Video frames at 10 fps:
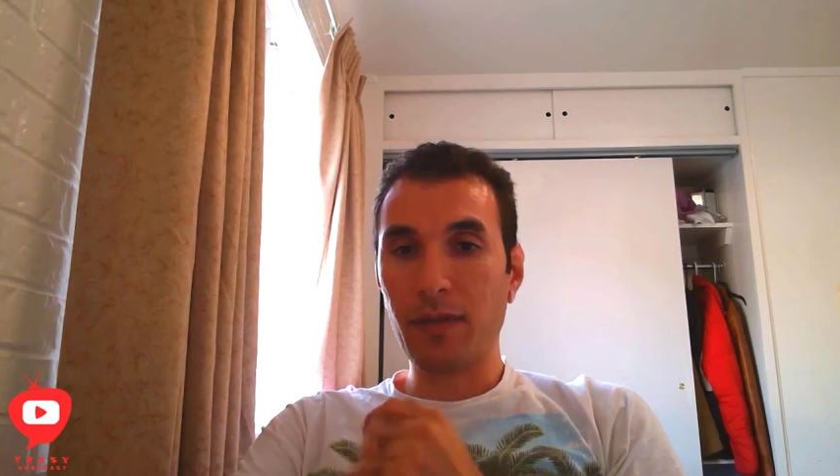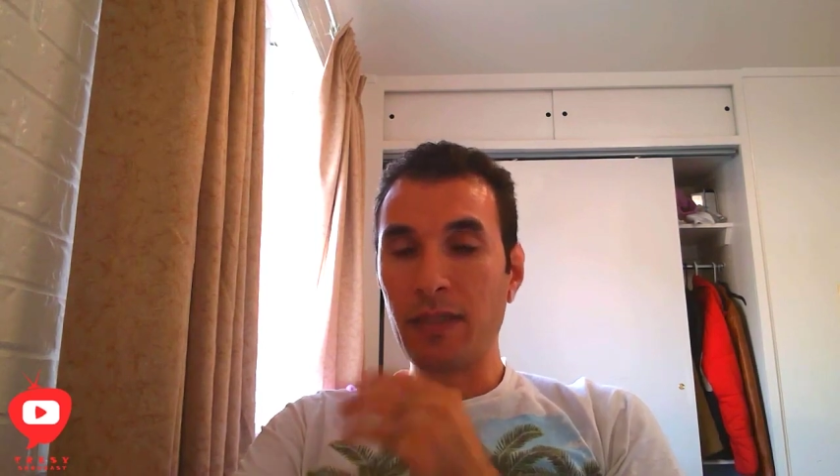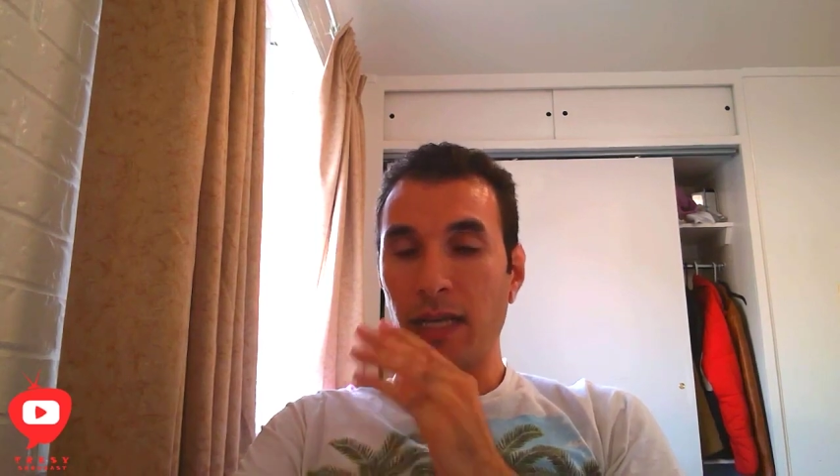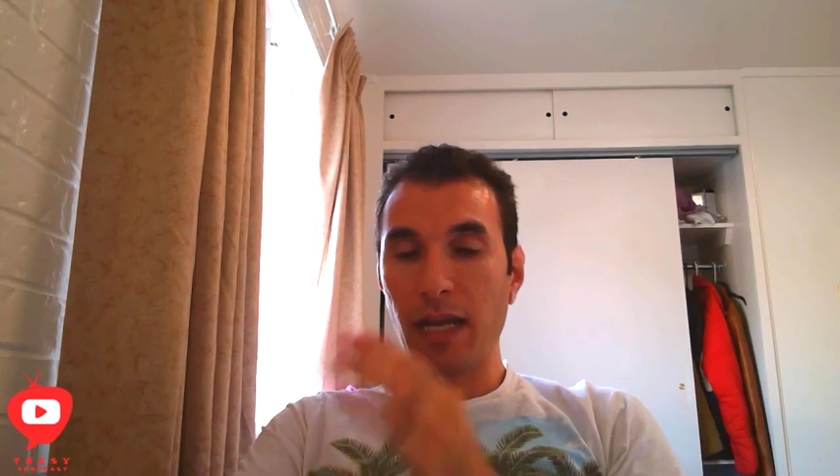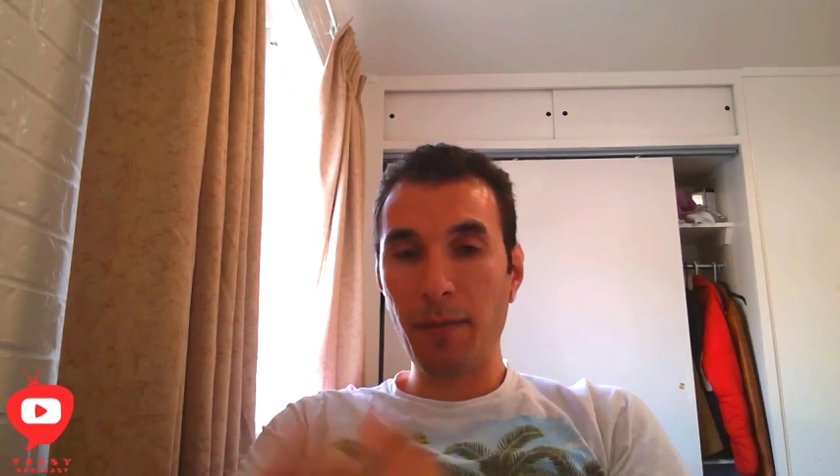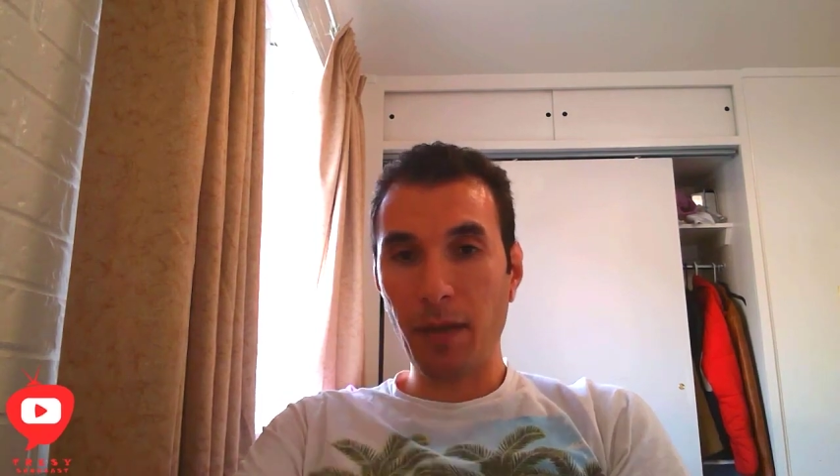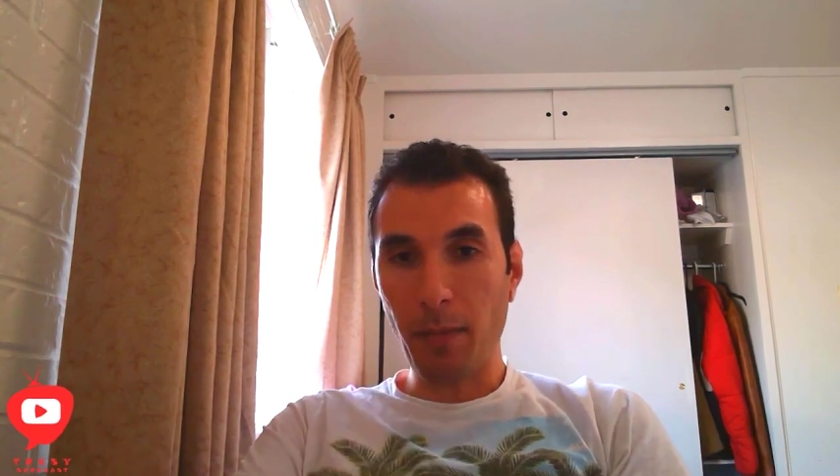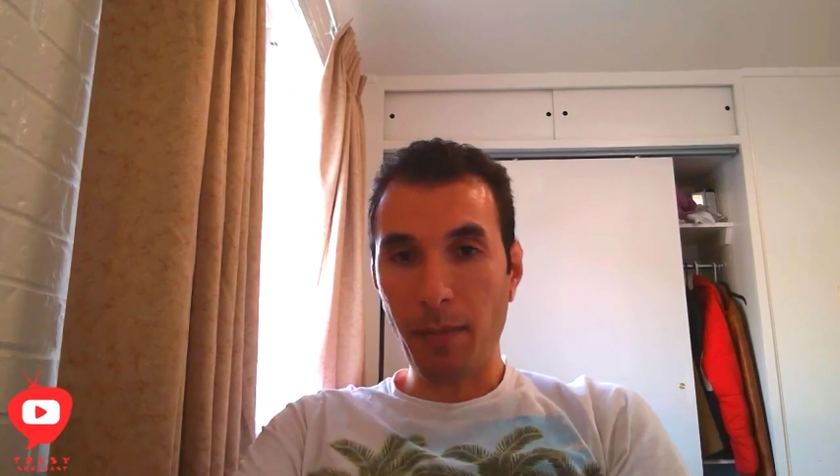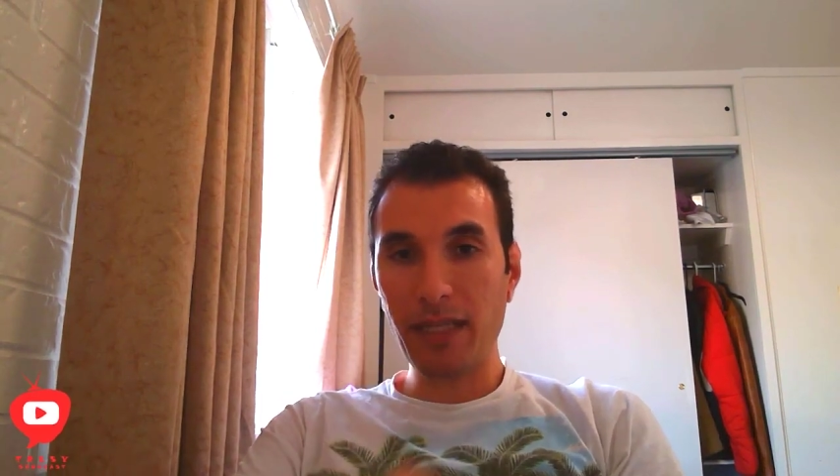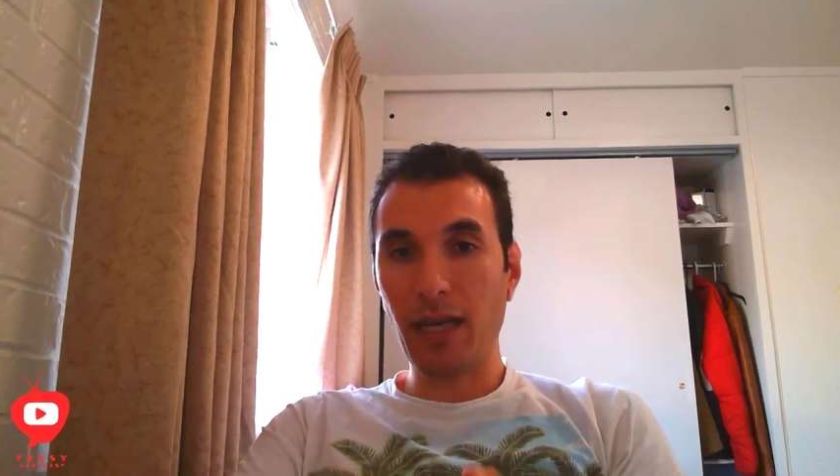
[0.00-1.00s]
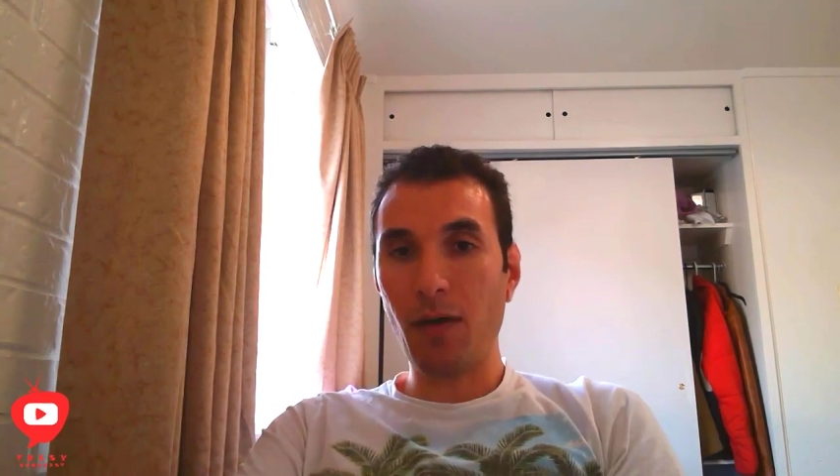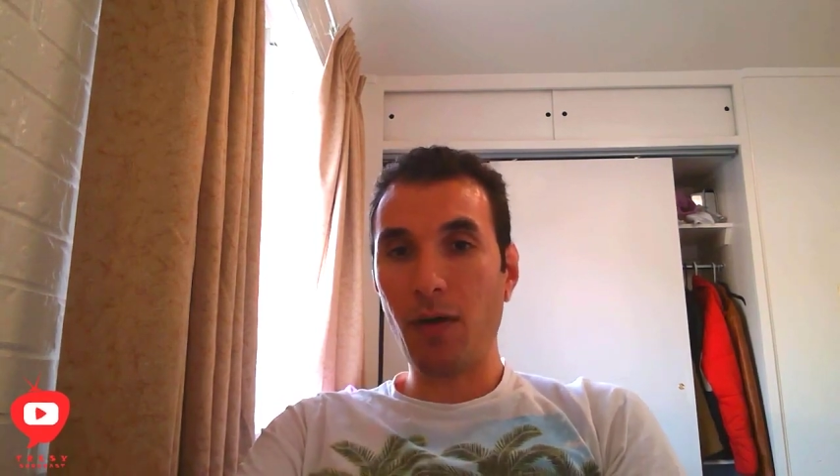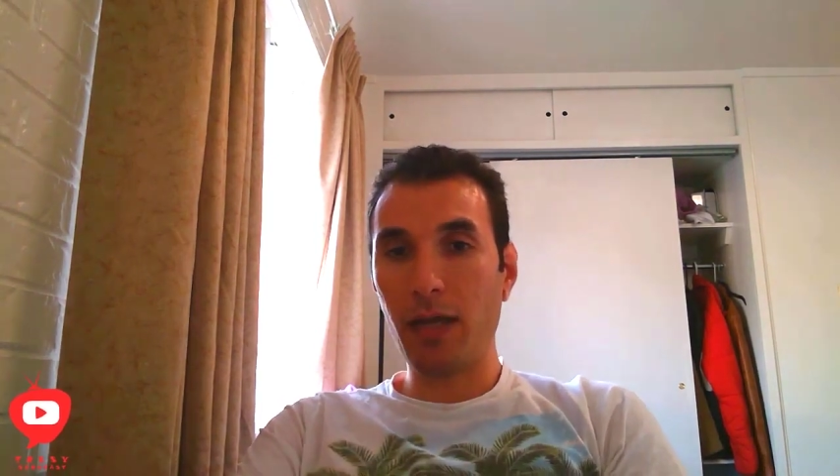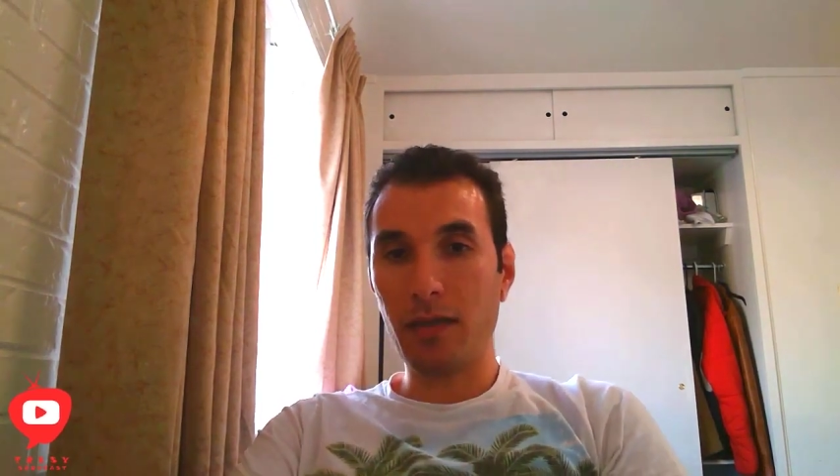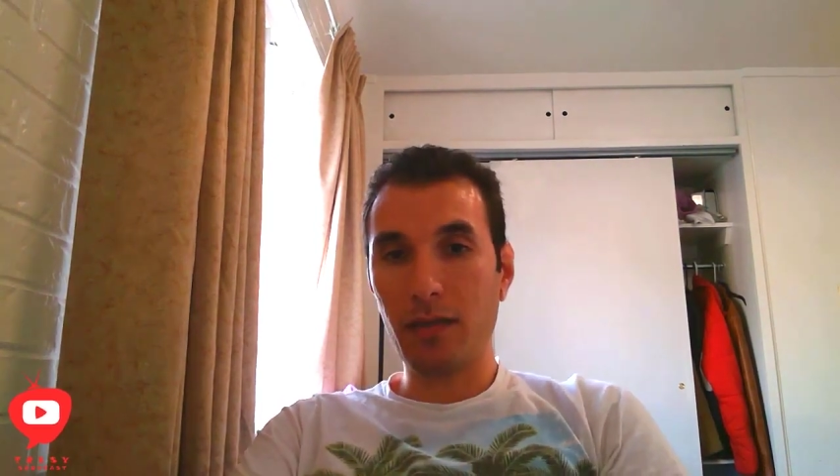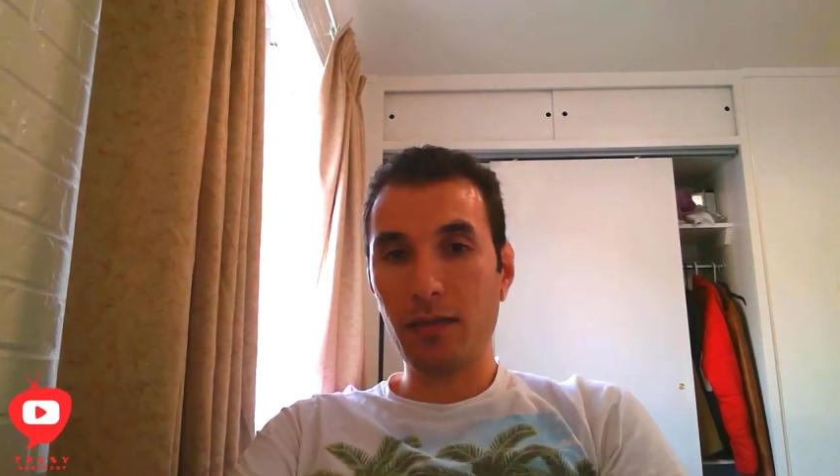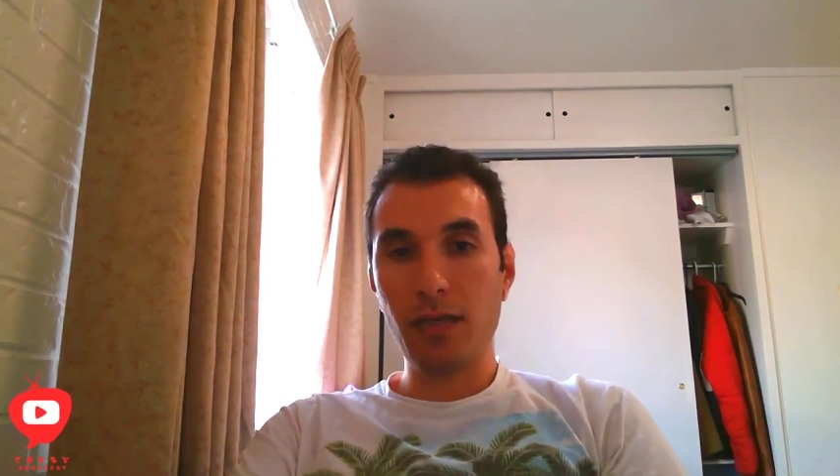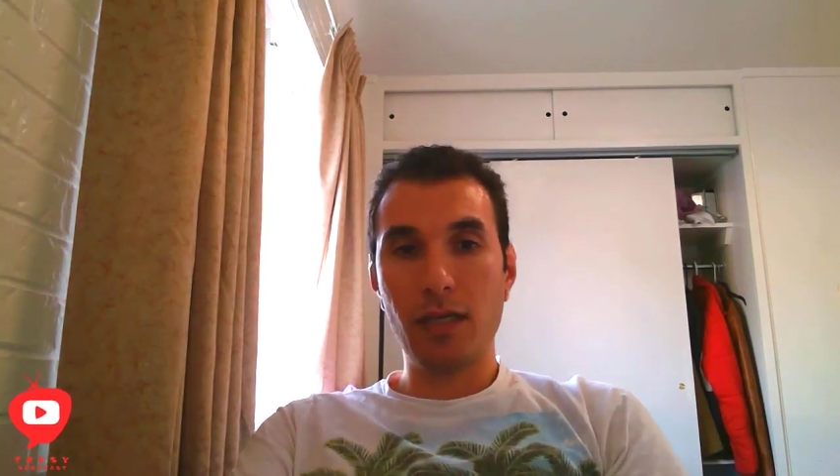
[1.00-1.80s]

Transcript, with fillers: يذاكرها من المبادئ الاوليه